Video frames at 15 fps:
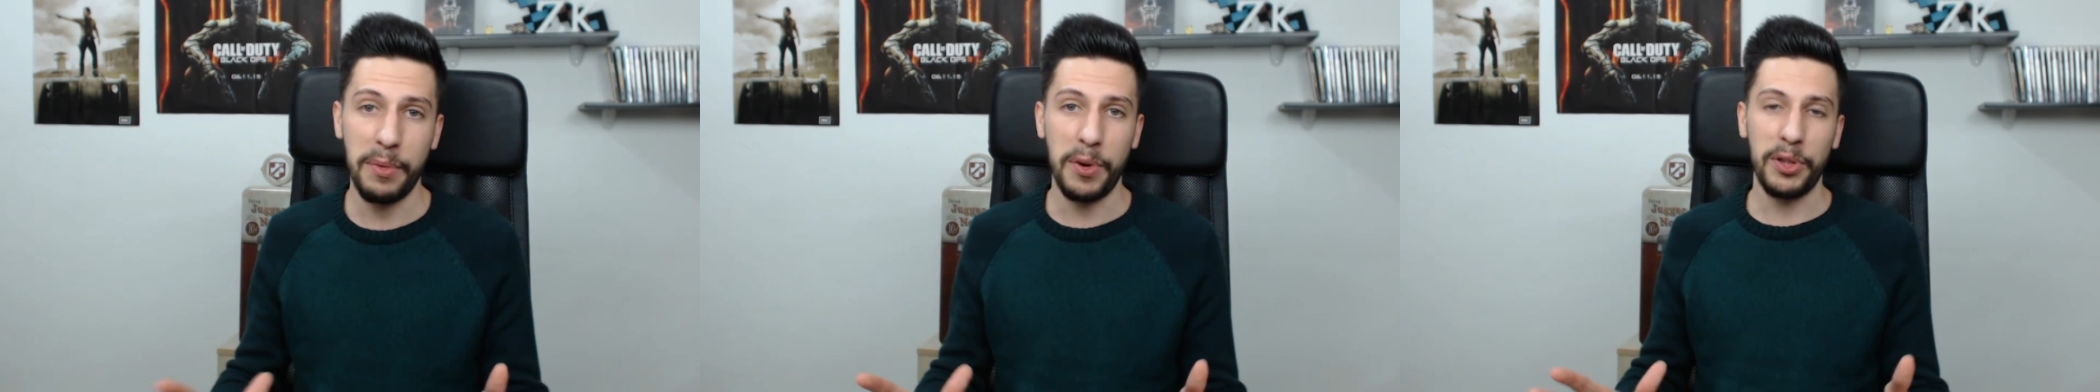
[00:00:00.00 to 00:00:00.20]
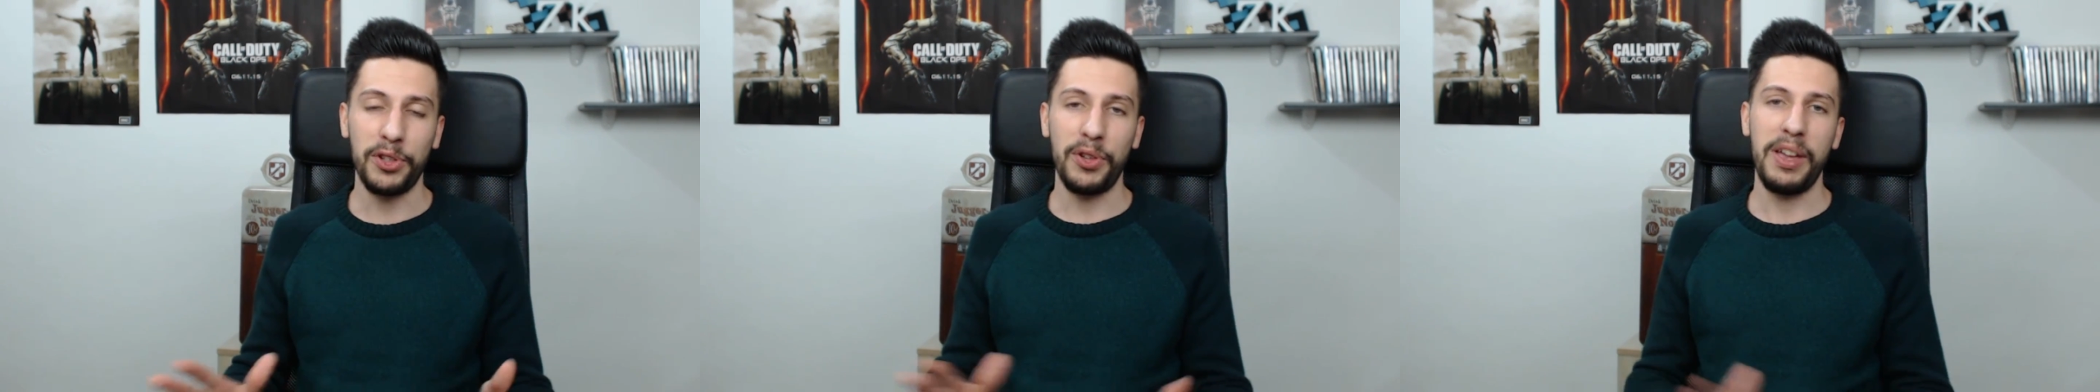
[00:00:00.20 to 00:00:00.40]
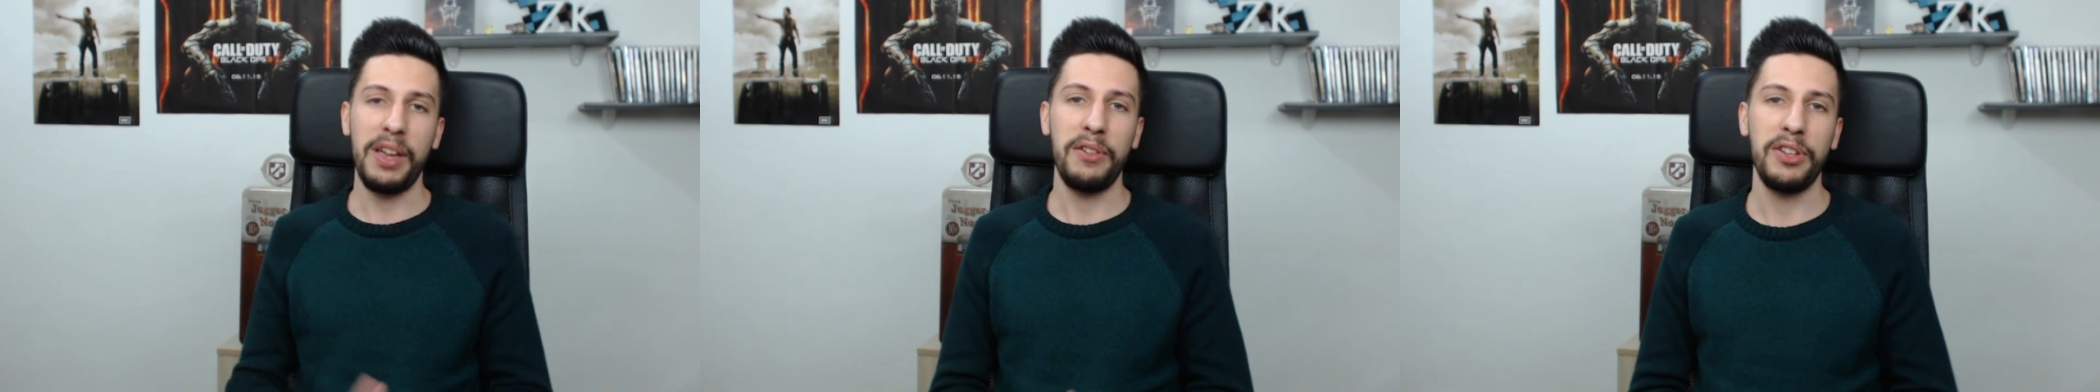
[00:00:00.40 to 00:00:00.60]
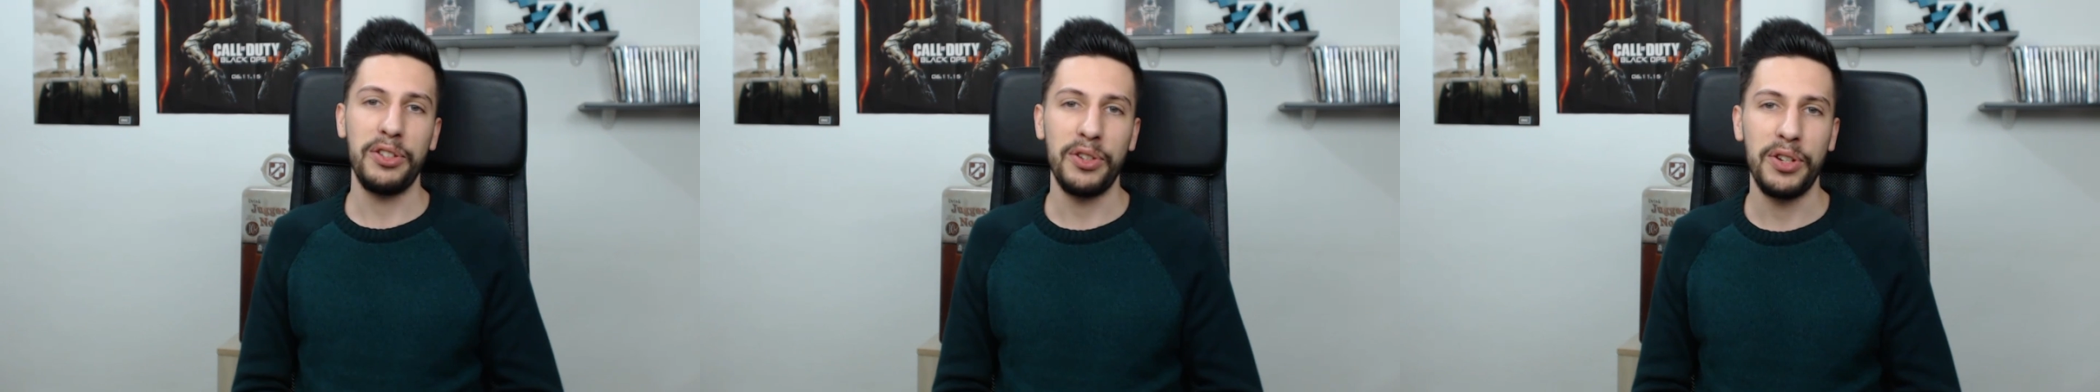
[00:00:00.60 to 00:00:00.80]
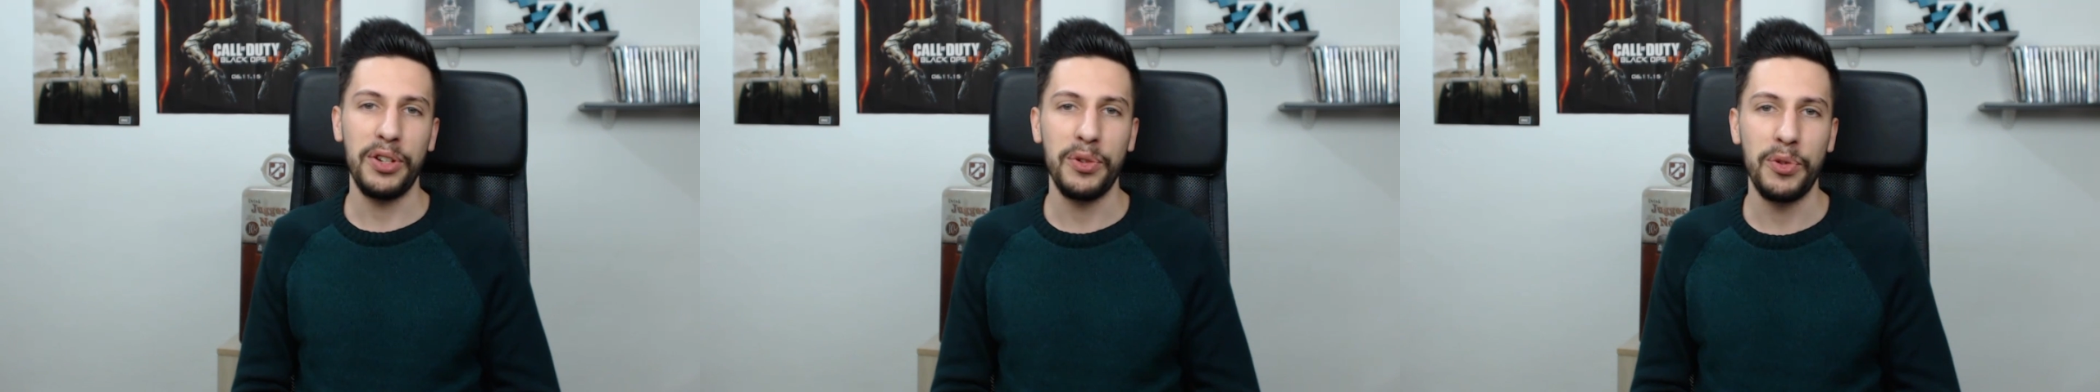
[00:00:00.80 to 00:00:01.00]
momento todavía no he
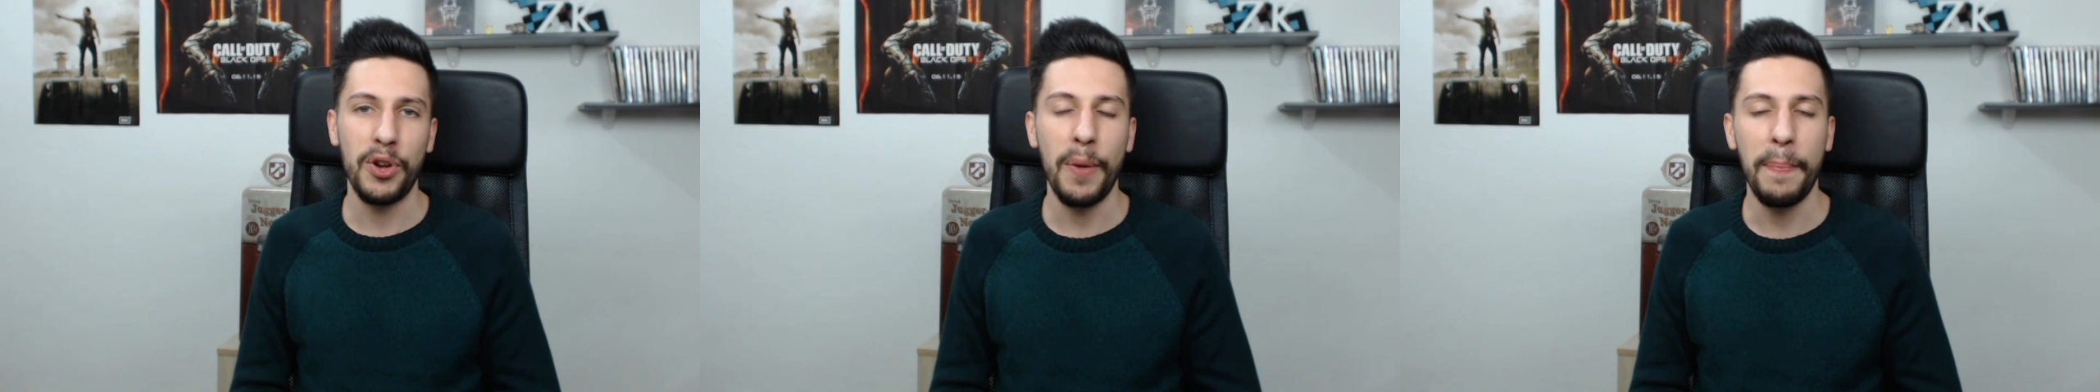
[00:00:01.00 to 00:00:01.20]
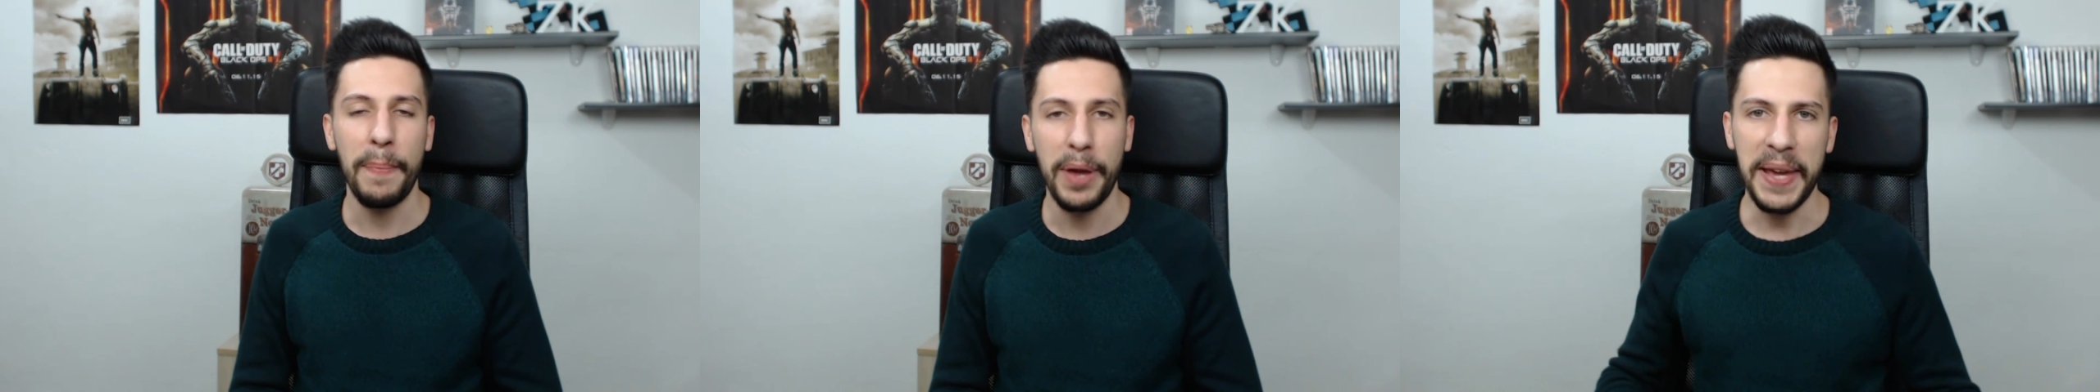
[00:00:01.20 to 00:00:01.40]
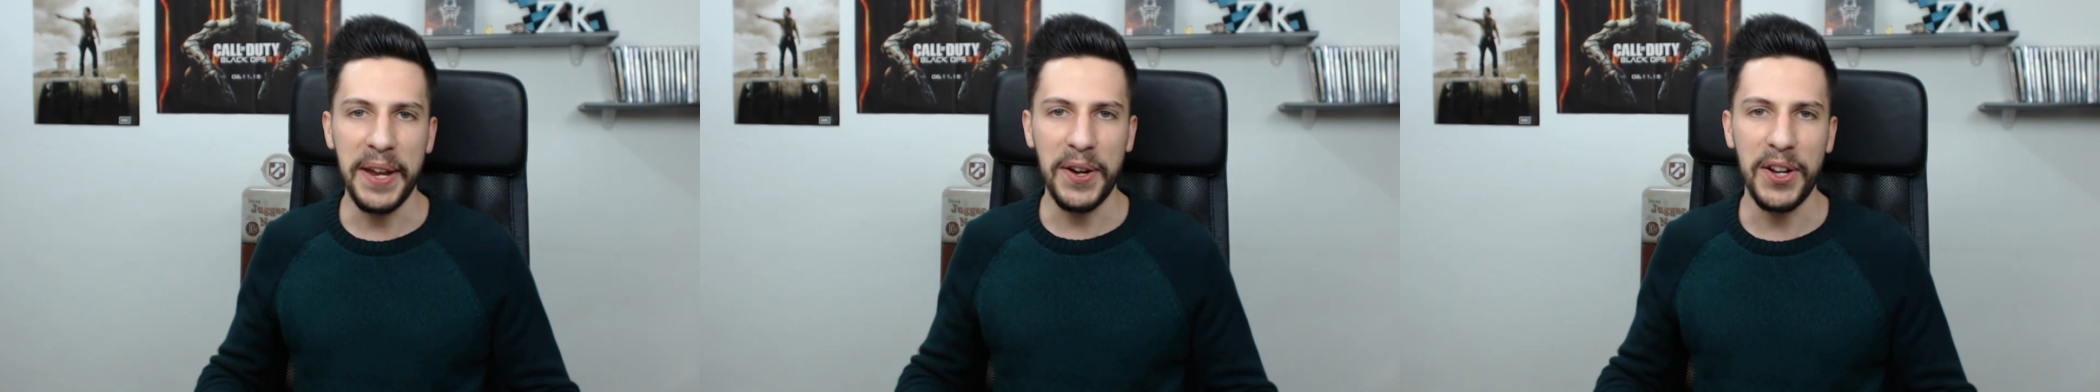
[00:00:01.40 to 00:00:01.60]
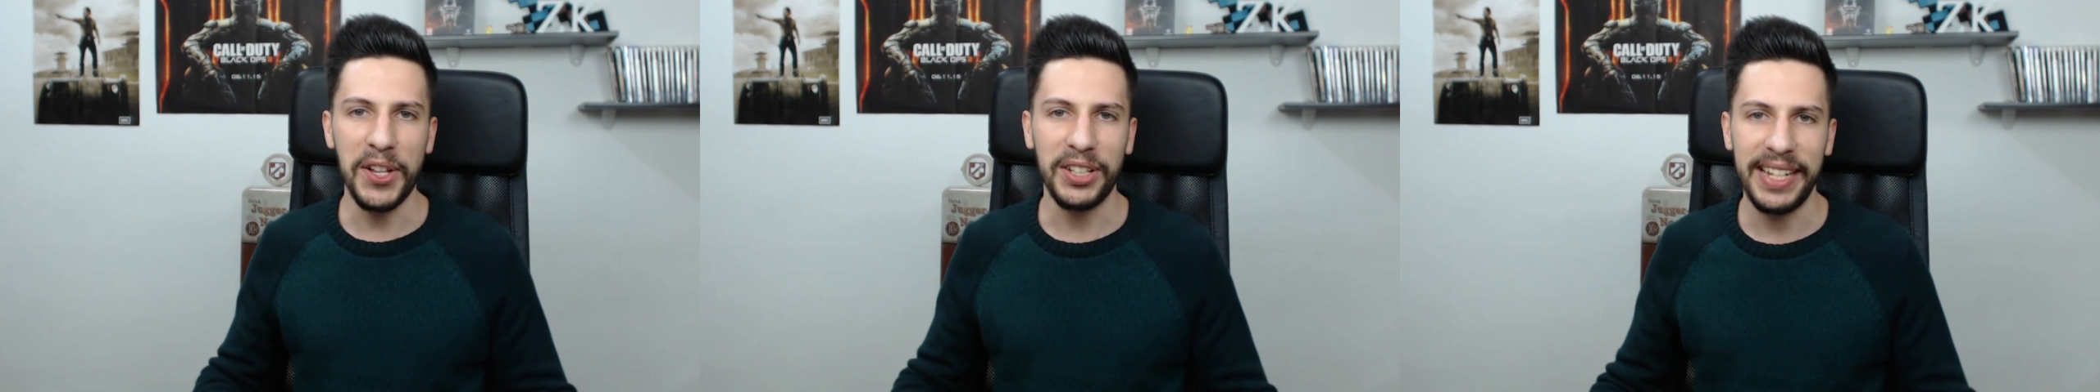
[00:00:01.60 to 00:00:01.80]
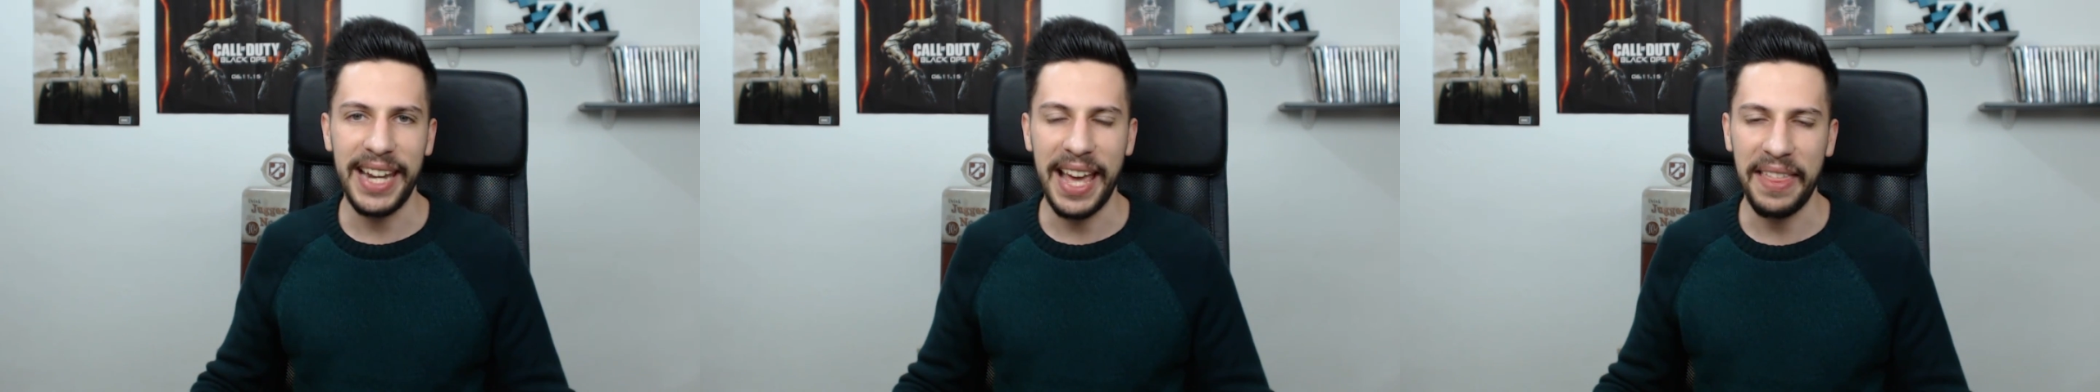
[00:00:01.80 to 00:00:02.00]
hecho ninguno, pero
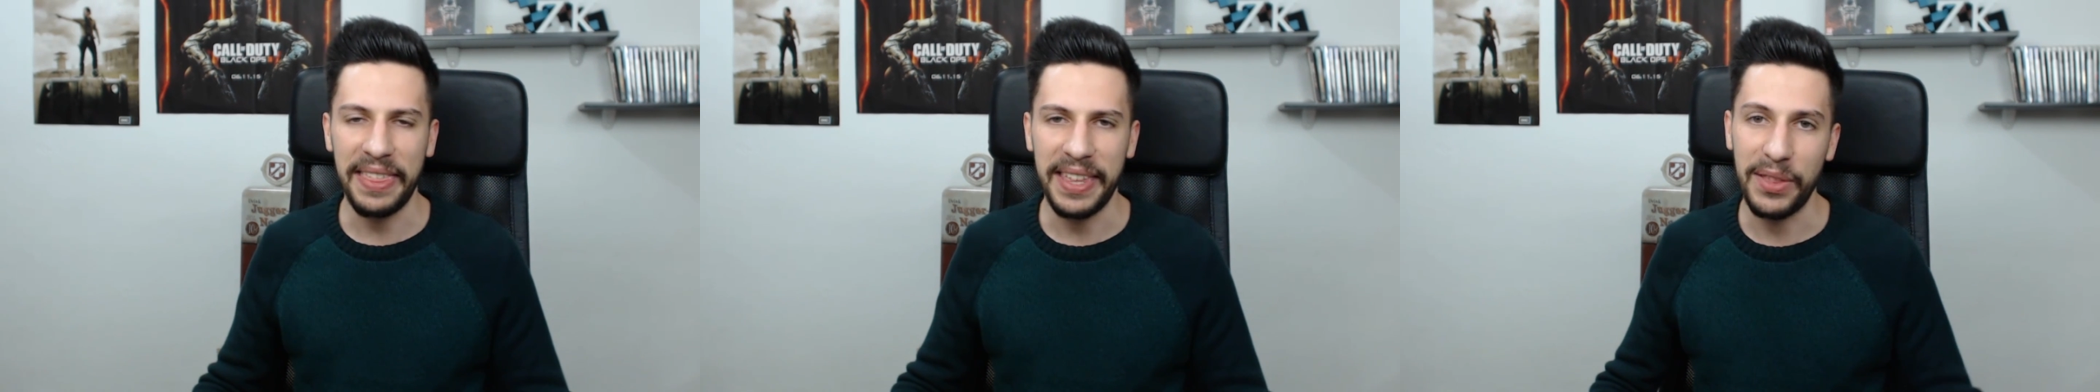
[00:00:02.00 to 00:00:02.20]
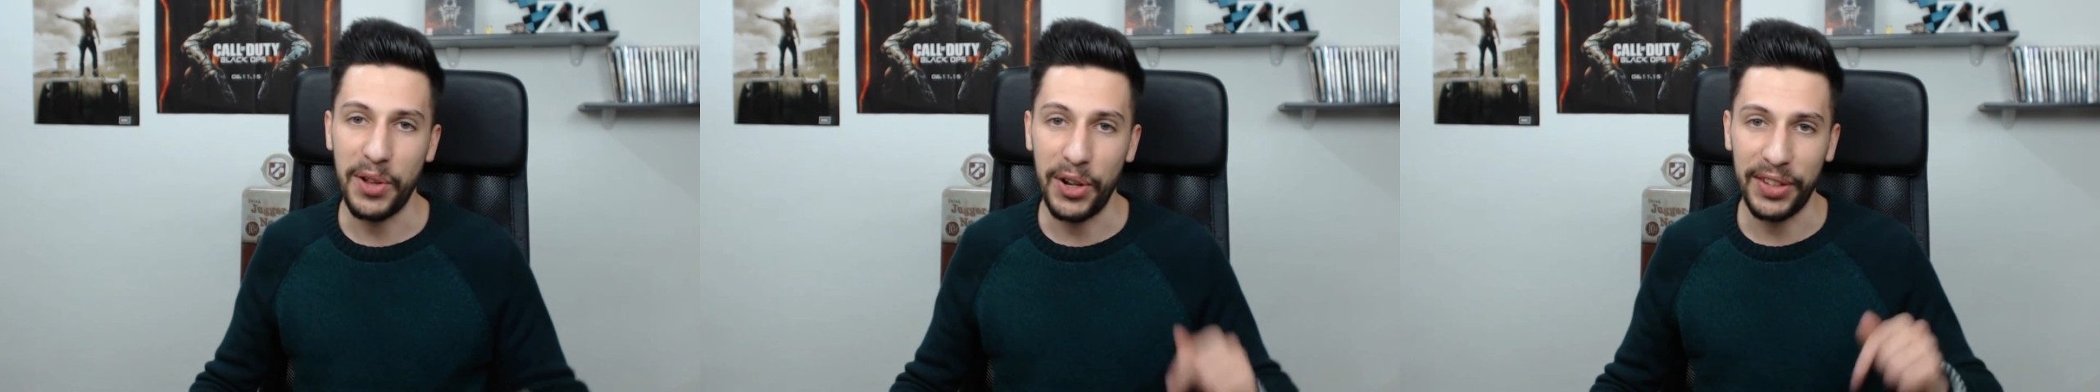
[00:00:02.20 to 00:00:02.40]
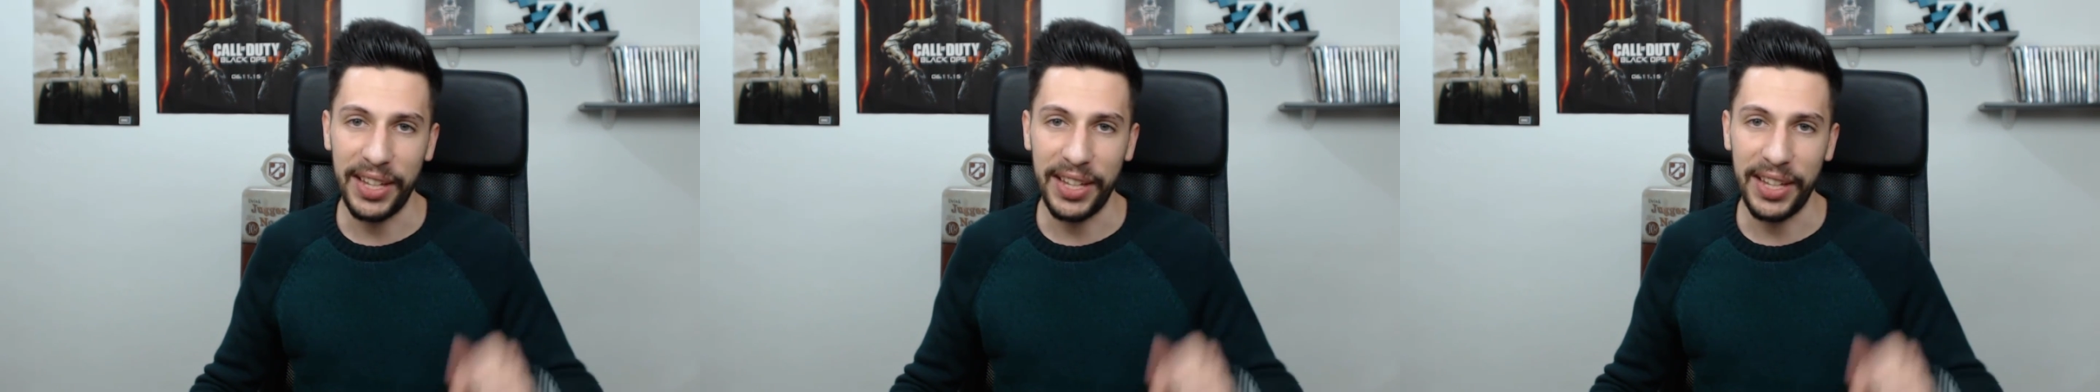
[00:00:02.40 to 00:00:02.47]
los iré haciendo.